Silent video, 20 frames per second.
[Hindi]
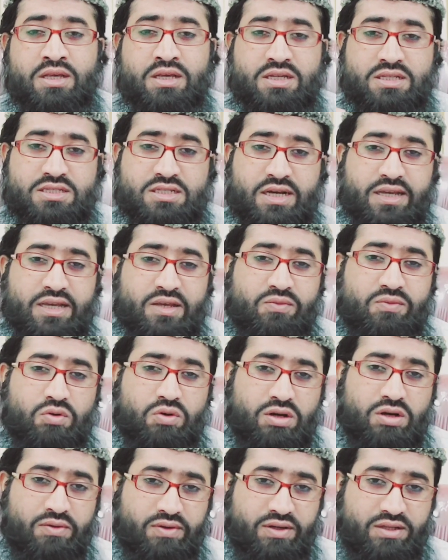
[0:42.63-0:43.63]
चाहे वो
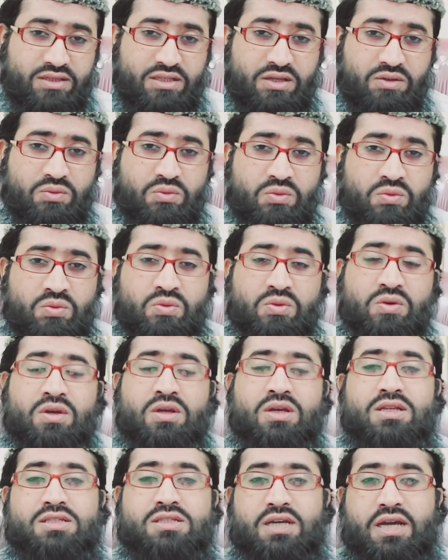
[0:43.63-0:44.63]
ख़वान हों
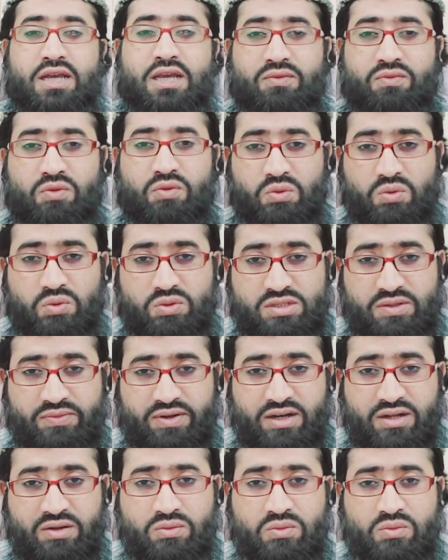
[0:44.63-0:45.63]
चाहे वो
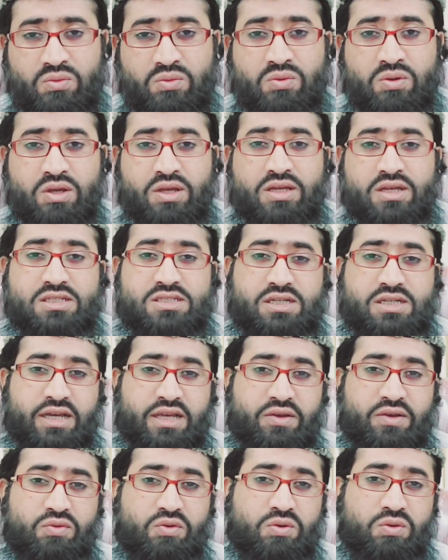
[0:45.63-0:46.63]
नौजवान हों
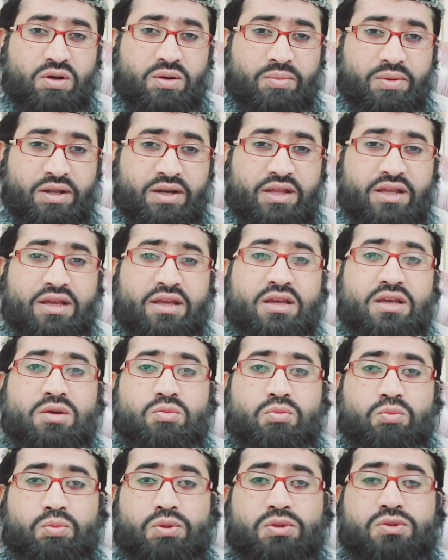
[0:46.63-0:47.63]
चाहे वो हमारे
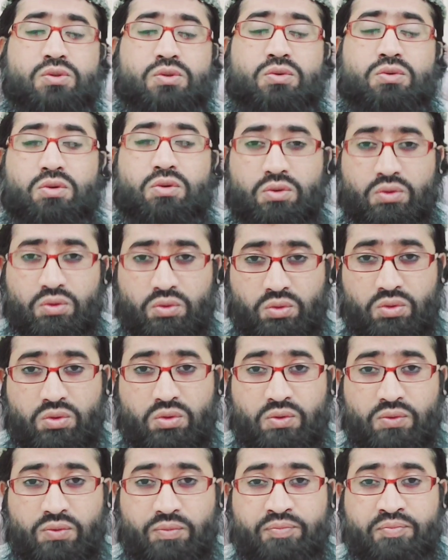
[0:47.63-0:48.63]
बुज़ुर्ग लोग
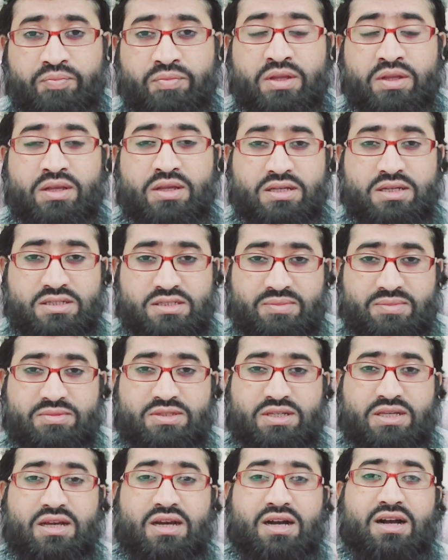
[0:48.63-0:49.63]
हों
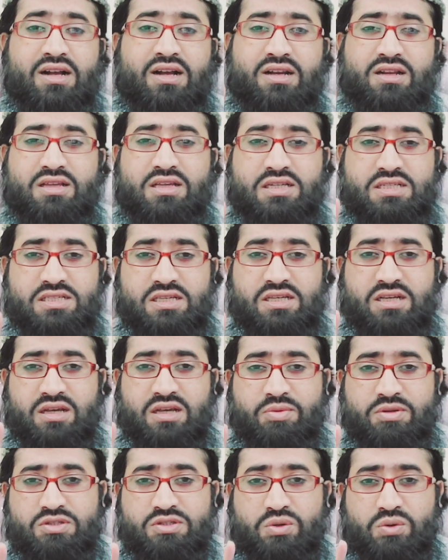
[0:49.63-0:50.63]
समझे अगर किसी
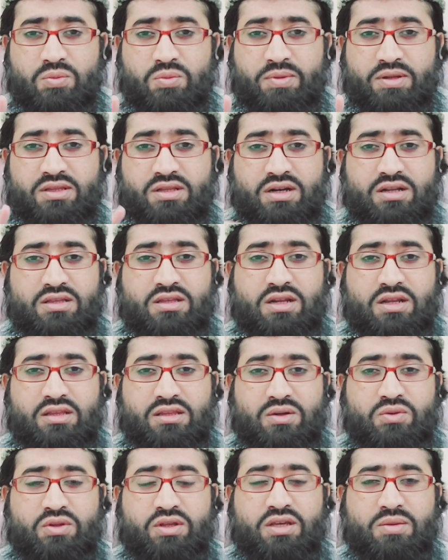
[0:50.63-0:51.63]
के भी जोड़ों में दर्द
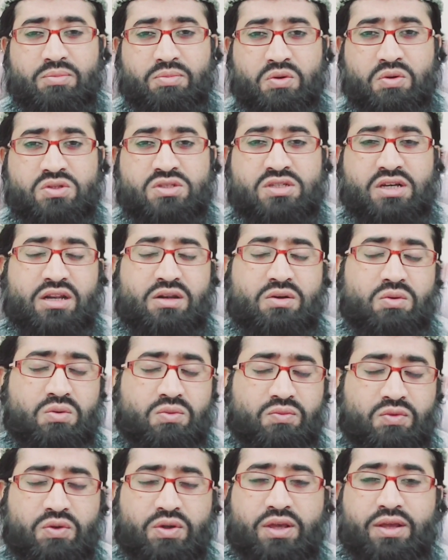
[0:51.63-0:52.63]
रहता हो देखिए बहुत सारे
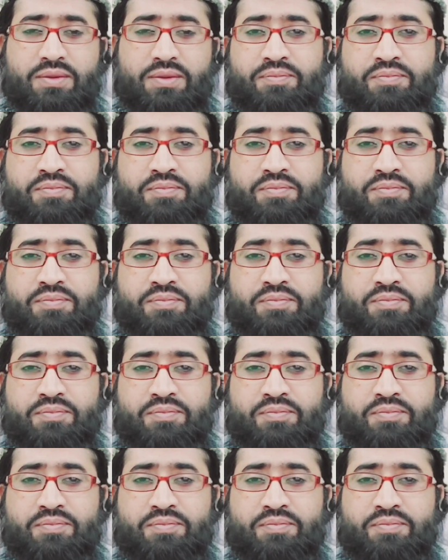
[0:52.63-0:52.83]
लोग वो हैं